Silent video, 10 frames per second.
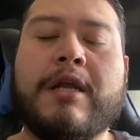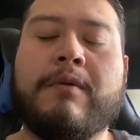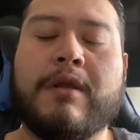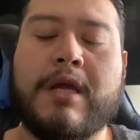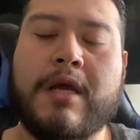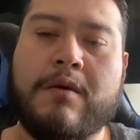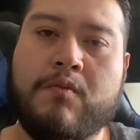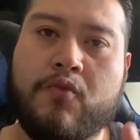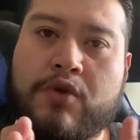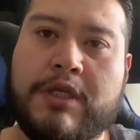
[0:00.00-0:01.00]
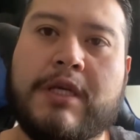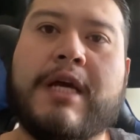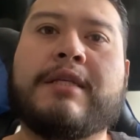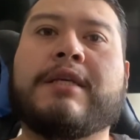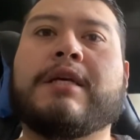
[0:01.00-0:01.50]
De verdad, muchas
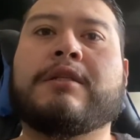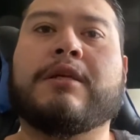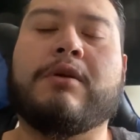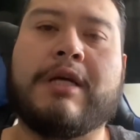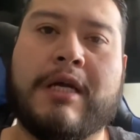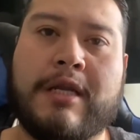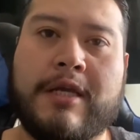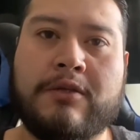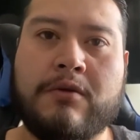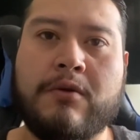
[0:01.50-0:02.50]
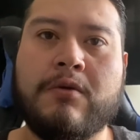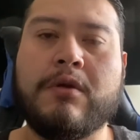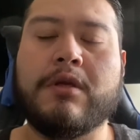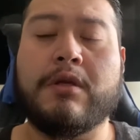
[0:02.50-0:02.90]
gracias. Se los agradezco.